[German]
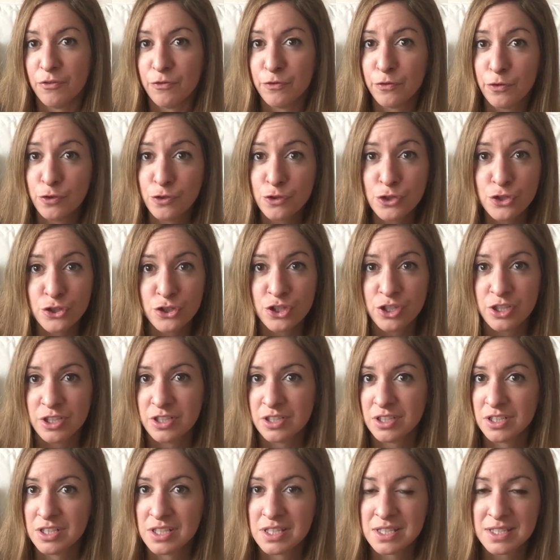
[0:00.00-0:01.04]

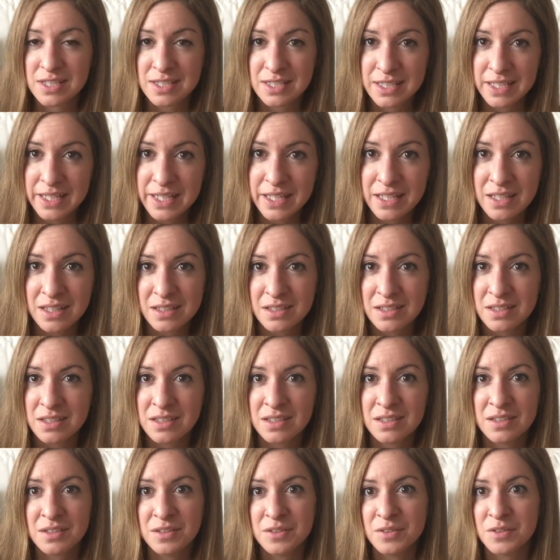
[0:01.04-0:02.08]
Wünsche,
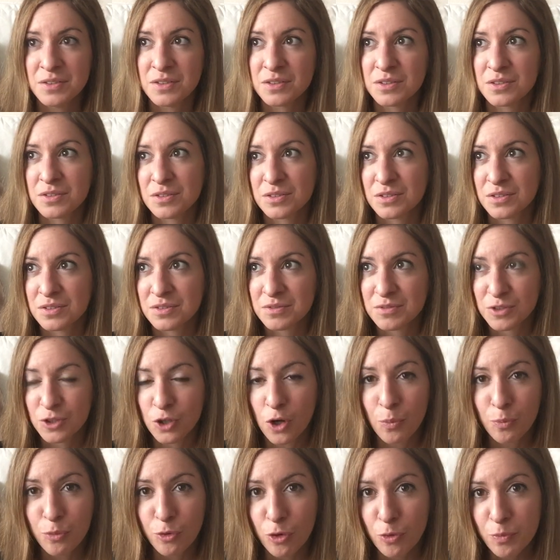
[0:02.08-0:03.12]
Ziele,
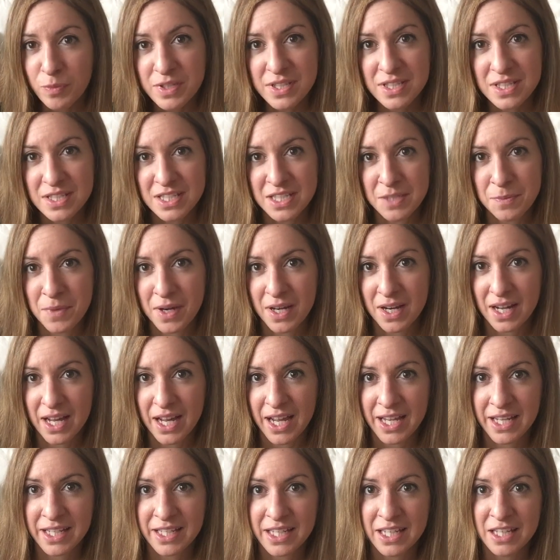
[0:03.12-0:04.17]
Kompromisse, die man
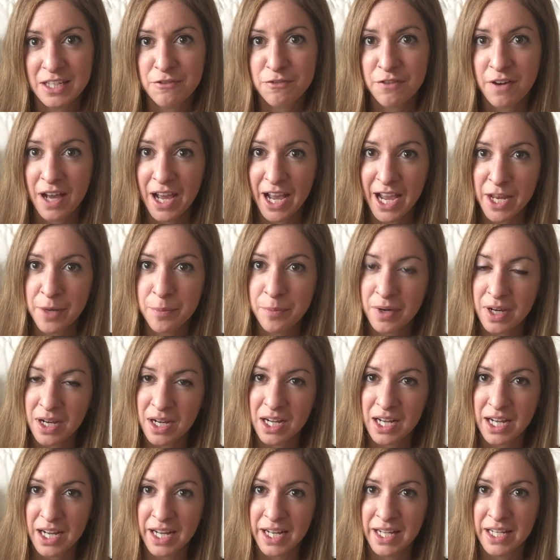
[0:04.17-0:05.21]
eingeht,
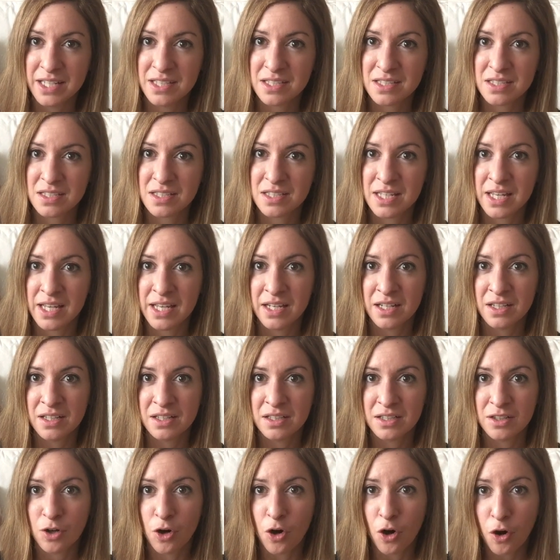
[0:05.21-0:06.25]
Vereinbarkeit
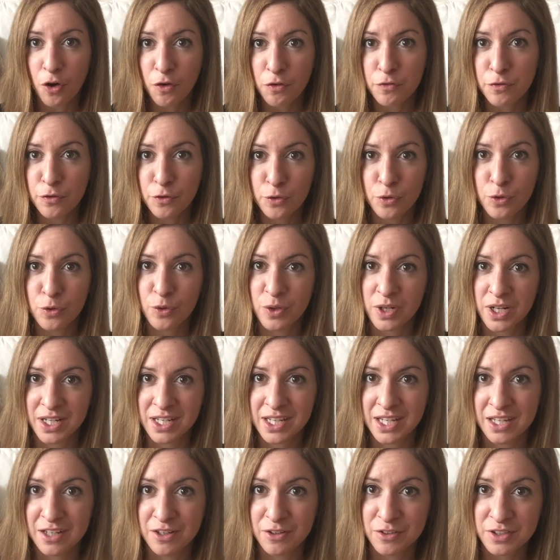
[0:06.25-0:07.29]
der Hoffnung oder
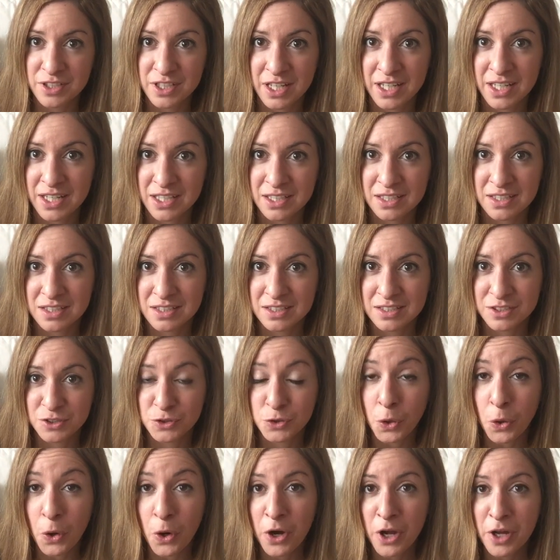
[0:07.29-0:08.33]
der, der
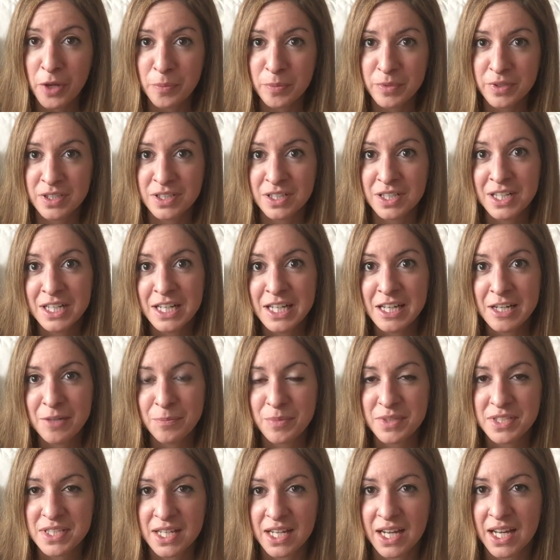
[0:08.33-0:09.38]
Träume
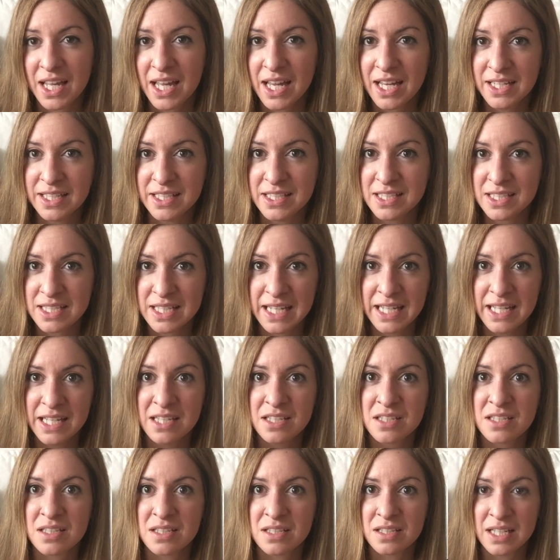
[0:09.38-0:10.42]
mit der
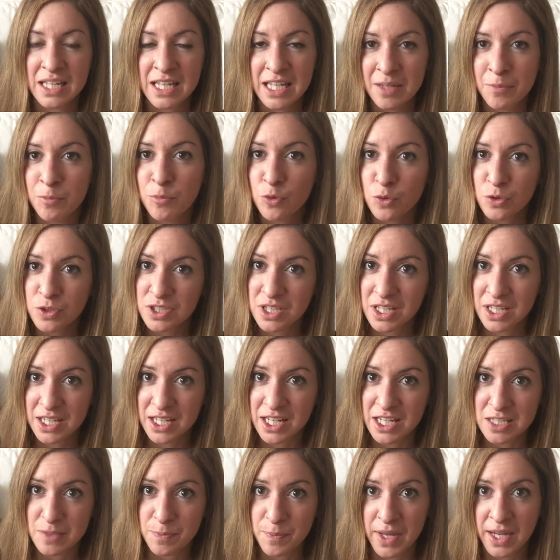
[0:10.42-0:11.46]
Realität, eben unter den
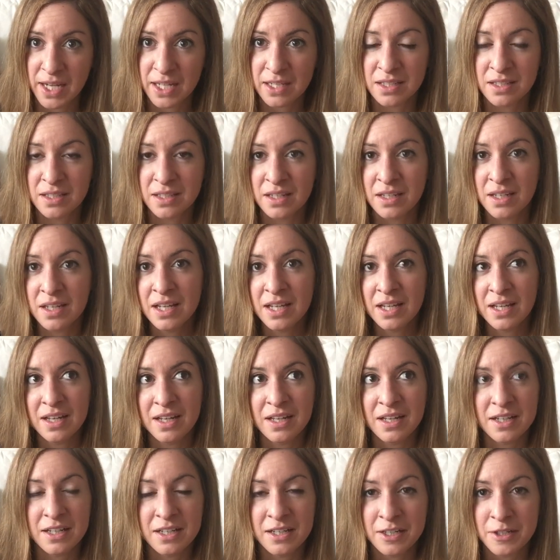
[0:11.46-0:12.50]
Aspekten,
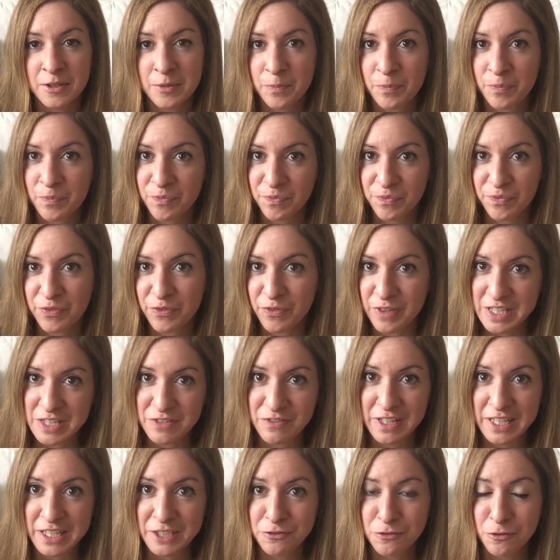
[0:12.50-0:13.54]
ähm, was
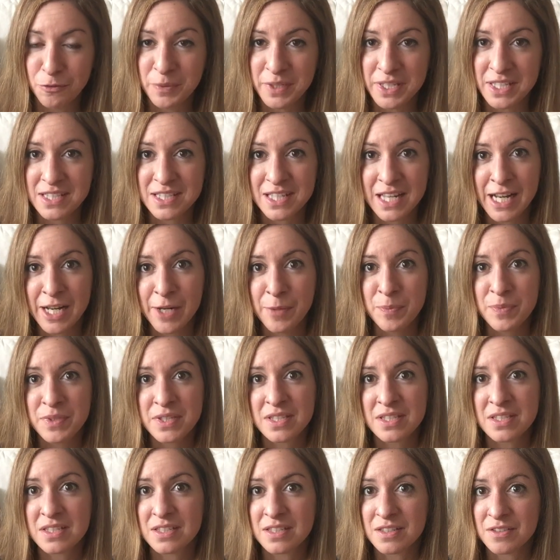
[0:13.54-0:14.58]
will ich für mich
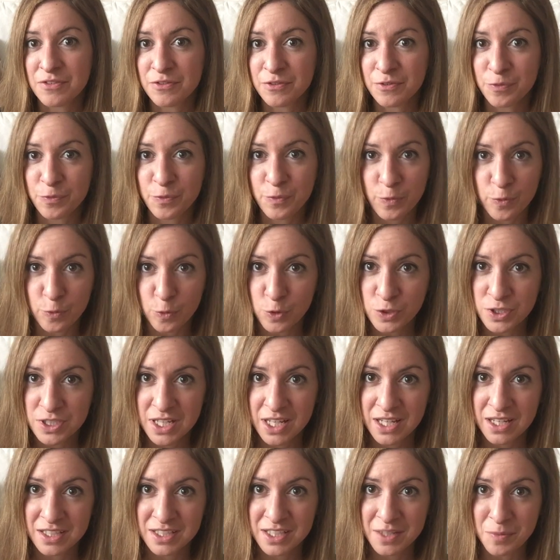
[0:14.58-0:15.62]
selbst,
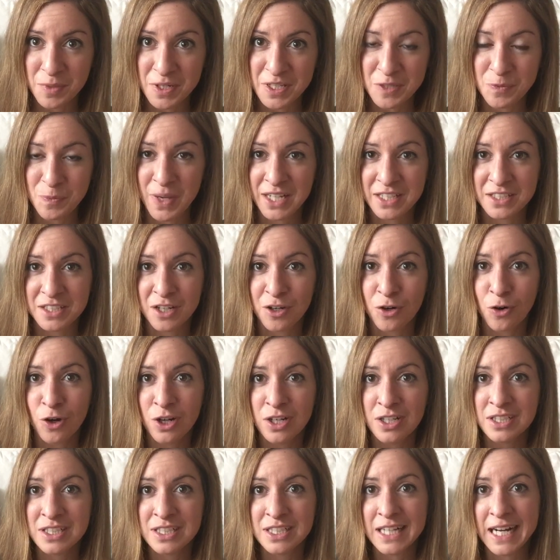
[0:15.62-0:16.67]
unter dem Aspekt der
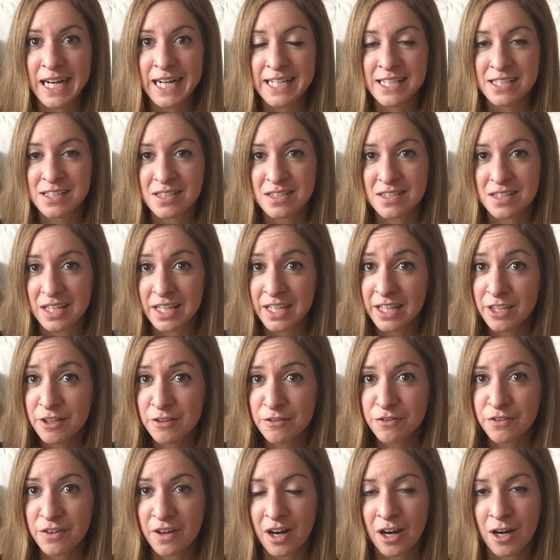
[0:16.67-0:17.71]
Rolle als
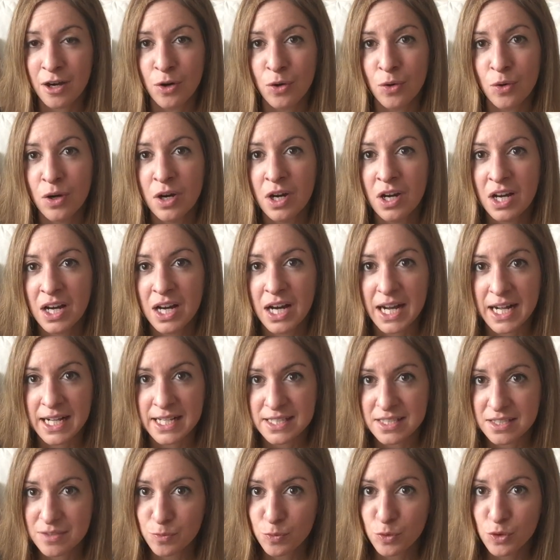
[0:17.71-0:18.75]
Ehefrau,
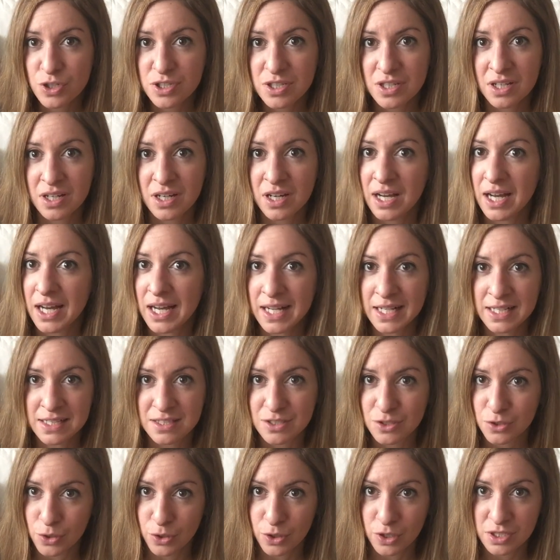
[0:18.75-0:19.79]
als Mutter,
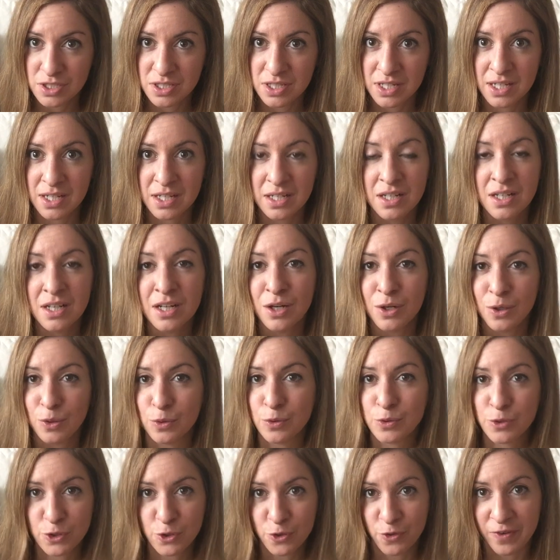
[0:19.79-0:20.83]
als Tochter
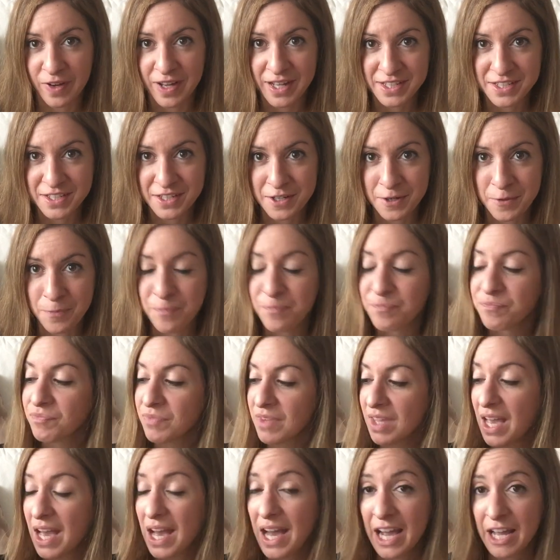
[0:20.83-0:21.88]
und so weiter.
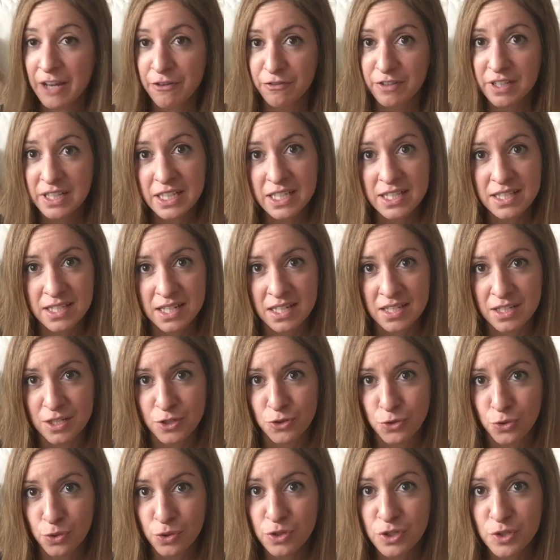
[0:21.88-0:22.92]
Ein wirklich sehr, sehr
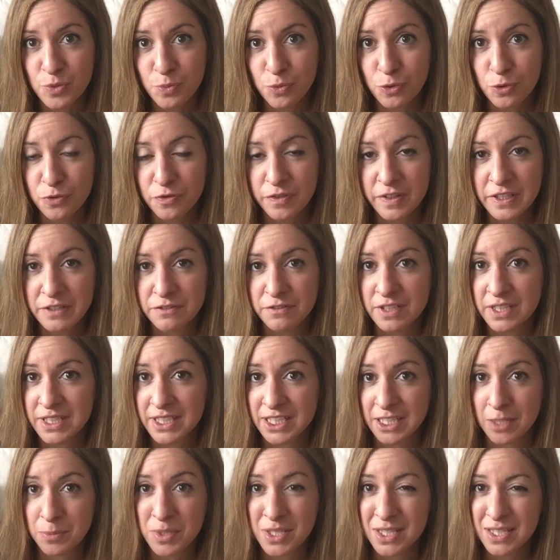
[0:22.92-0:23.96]
schönes Buch, wie ich finde.
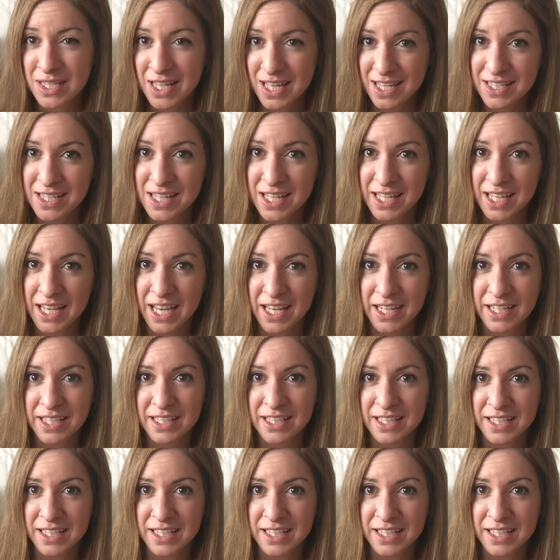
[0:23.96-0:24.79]
Ich habe es sehr, sehr gerne